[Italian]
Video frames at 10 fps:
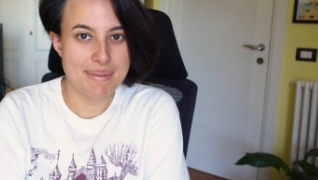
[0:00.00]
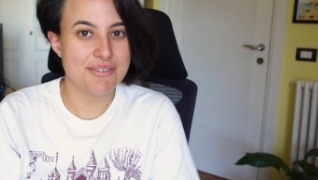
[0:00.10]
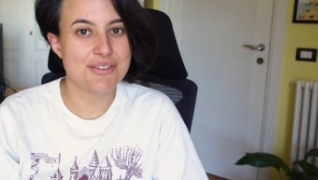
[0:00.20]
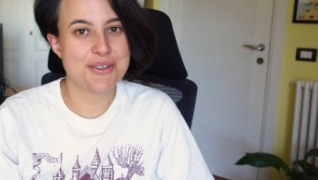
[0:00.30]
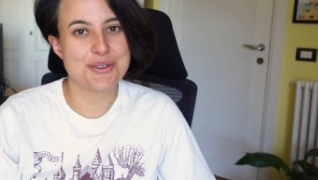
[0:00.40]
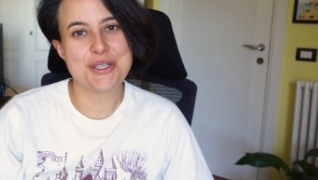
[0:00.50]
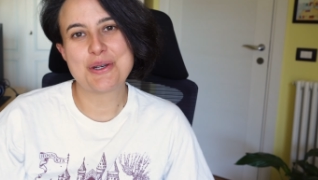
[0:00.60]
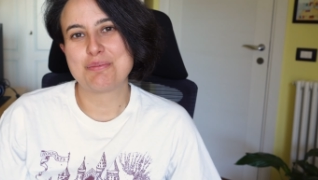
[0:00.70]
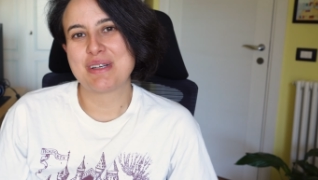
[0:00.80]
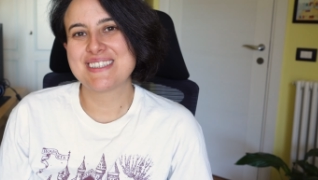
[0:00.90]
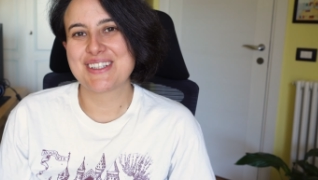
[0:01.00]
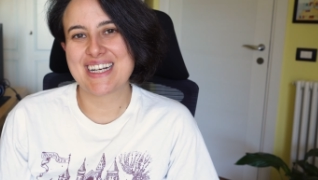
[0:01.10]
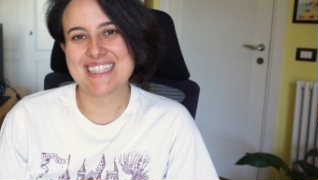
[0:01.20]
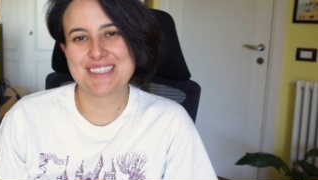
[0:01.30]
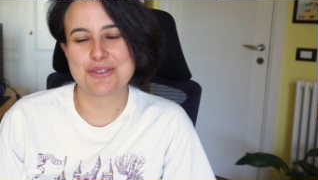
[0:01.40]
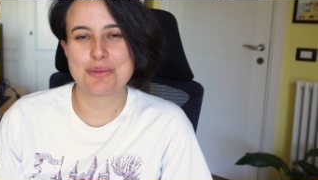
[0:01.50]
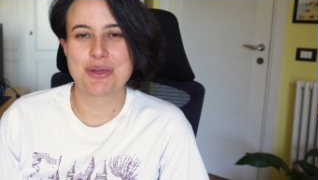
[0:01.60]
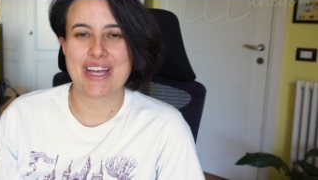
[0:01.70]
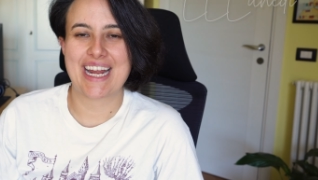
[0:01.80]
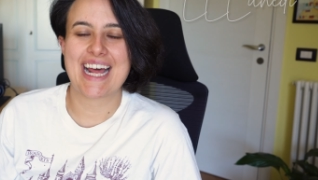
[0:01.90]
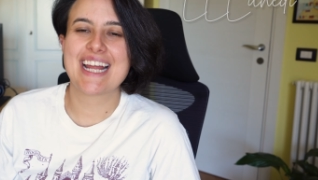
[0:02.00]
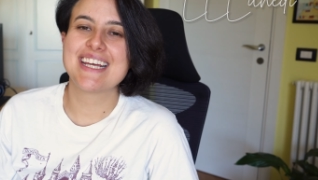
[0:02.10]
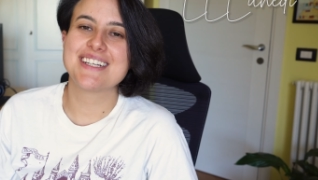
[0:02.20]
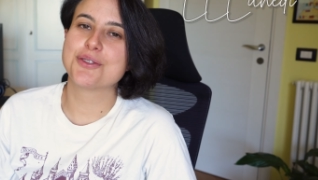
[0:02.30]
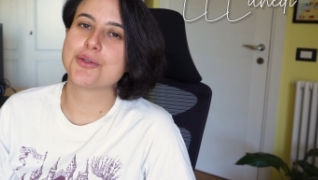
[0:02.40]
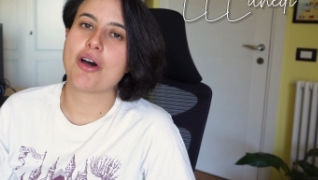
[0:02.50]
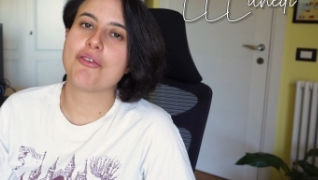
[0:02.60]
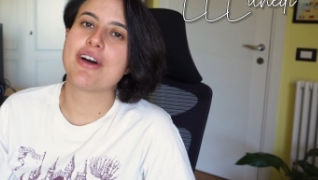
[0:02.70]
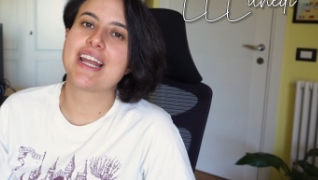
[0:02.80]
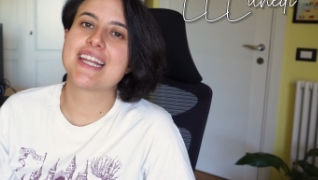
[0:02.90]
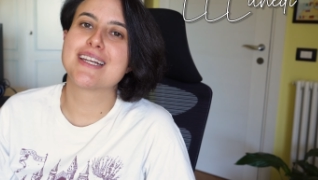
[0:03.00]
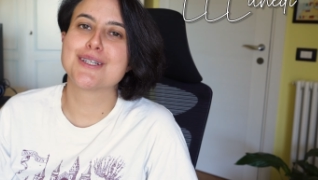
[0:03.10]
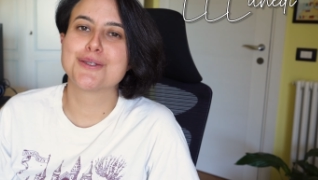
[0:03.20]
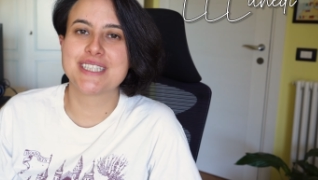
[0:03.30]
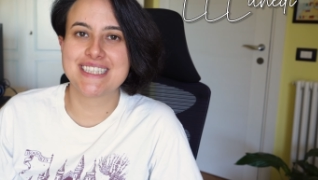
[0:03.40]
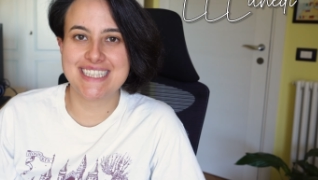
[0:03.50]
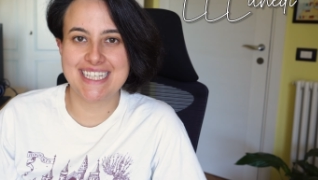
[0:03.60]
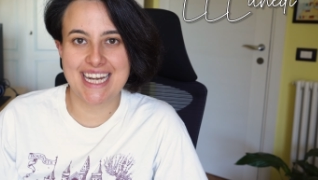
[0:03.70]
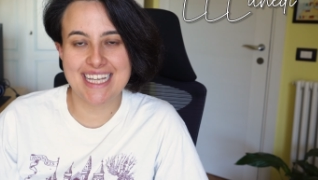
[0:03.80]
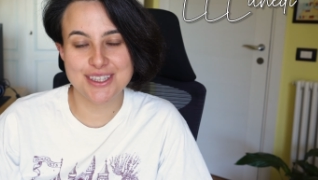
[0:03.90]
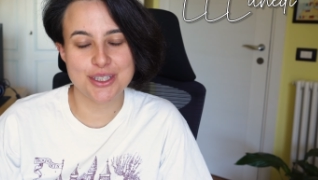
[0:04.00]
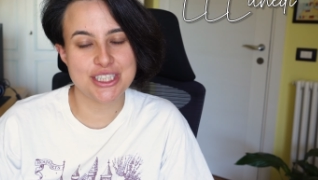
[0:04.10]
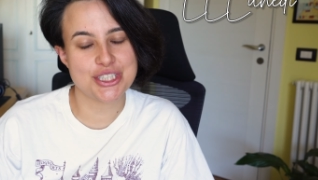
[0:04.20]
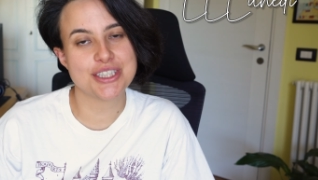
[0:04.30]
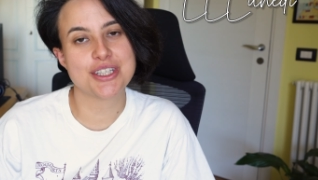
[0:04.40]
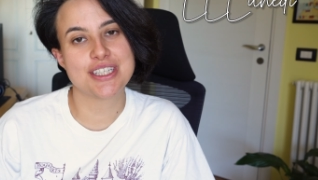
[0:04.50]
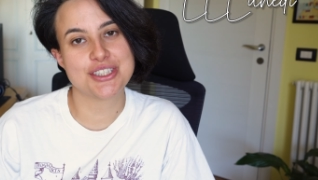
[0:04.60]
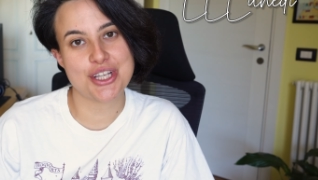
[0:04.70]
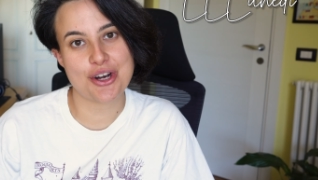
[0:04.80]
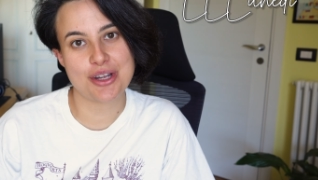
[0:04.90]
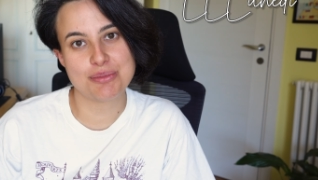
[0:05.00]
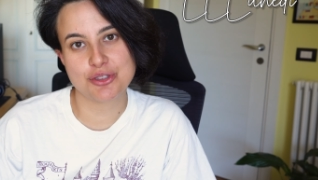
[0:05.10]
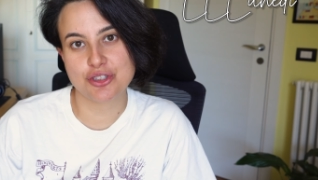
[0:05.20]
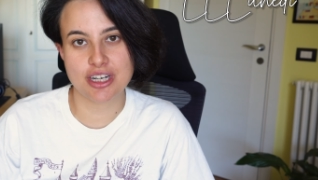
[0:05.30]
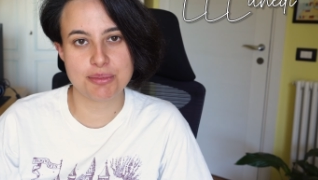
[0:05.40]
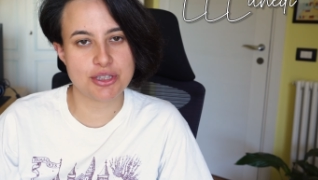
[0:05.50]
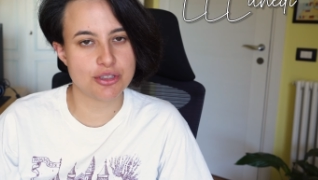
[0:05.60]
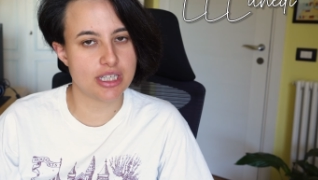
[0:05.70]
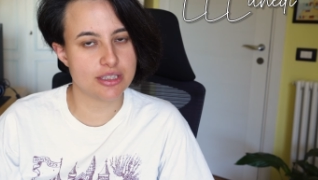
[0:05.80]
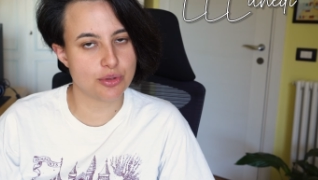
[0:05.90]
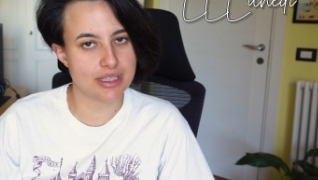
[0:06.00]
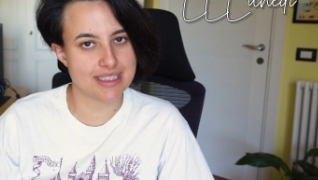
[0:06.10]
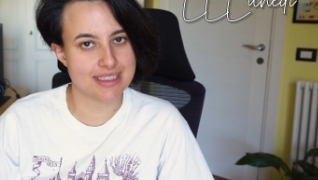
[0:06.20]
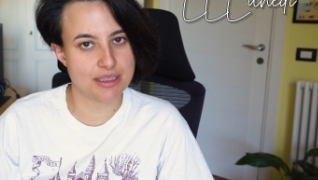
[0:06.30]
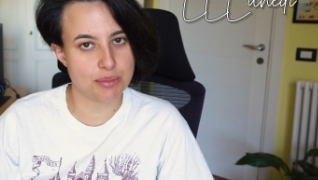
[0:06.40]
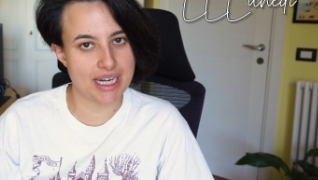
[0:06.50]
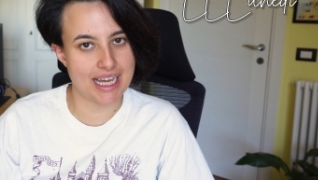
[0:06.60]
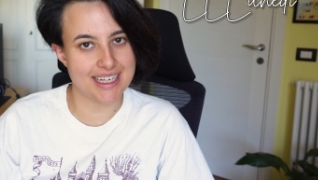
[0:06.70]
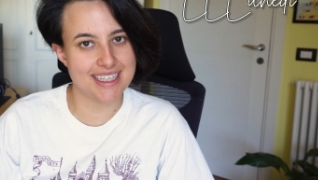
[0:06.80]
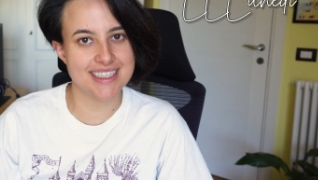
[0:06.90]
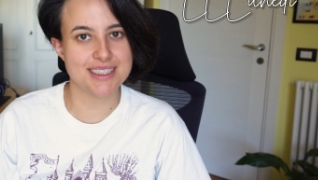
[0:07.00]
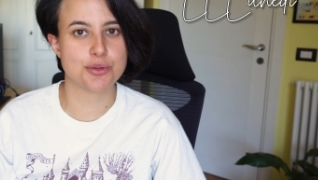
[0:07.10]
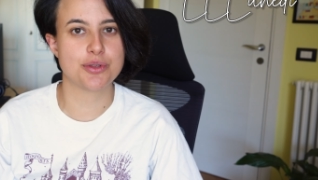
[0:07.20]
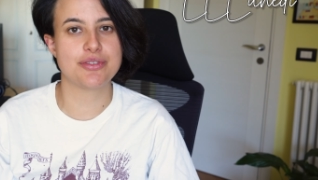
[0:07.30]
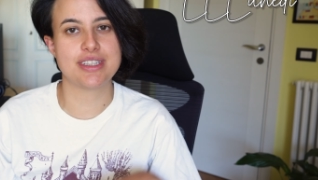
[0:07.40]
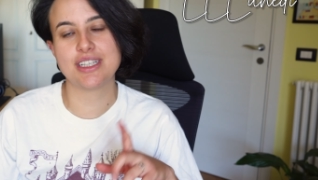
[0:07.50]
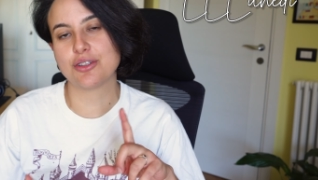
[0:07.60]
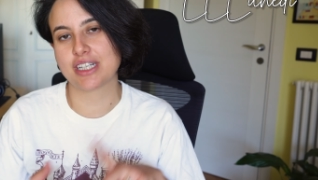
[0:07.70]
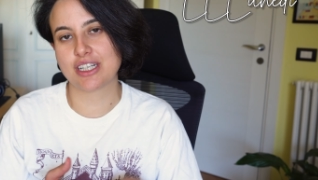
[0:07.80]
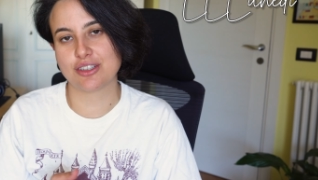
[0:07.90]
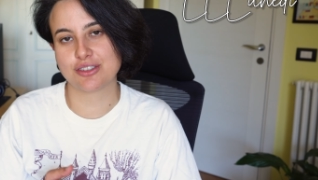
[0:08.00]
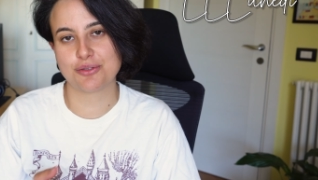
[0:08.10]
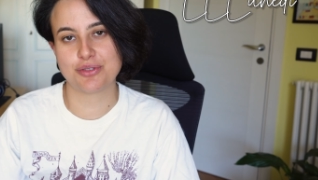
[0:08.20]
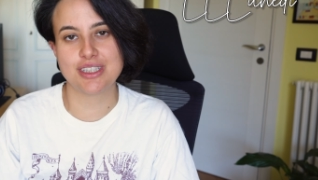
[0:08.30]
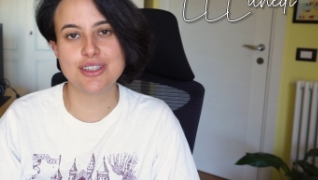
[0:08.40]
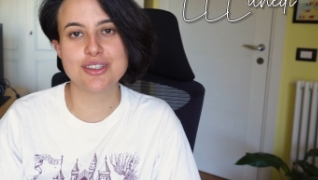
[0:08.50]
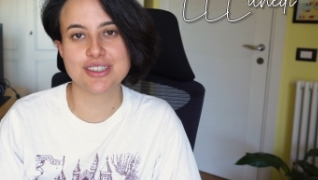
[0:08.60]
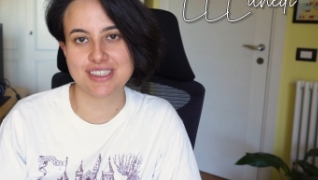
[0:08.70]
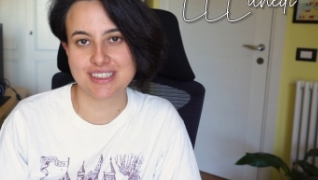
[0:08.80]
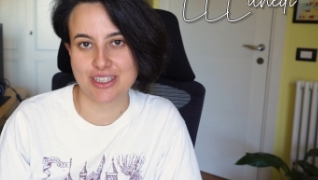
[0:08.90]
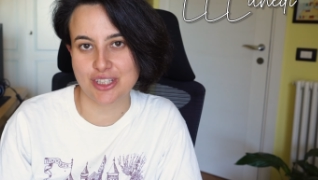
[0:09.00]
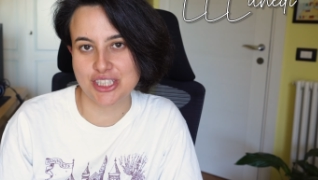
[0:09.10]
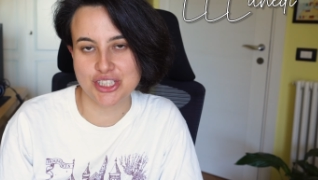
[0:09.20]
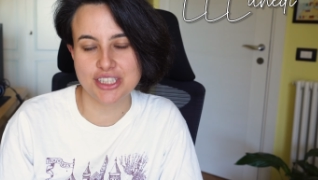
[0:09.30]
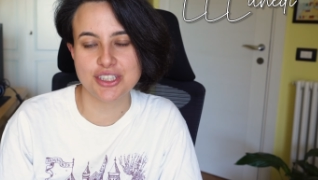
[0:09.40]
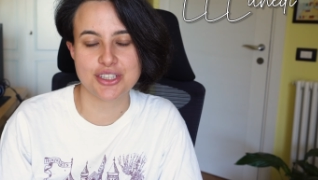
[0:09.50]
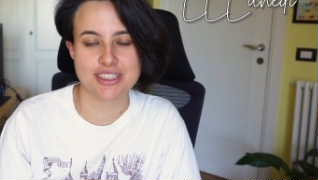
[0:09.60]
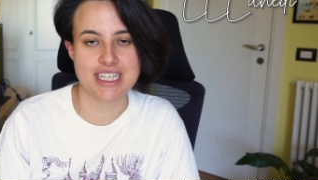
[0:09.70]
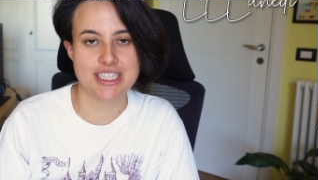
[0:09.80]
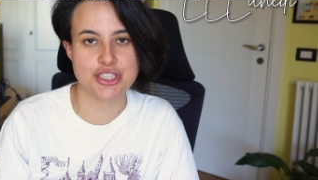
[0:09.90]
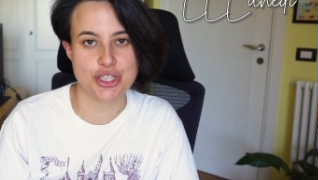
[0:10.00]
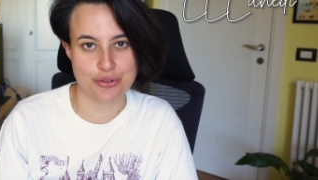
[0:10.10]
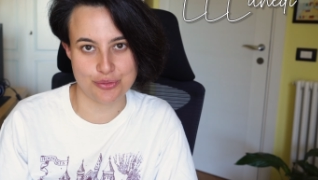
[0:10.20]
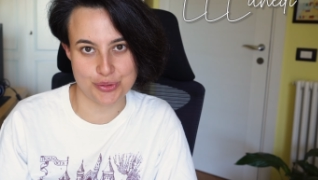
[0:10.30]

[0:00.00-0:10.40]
Benvenuti o bentornati sul mio canale in un nuovo LL lunedì, letto, leggendo e leggerò, il mio aggiornamento di lettura settimanale in cui vi dico che cosa ho finito, cosa sto leggendo e cosa leggerò in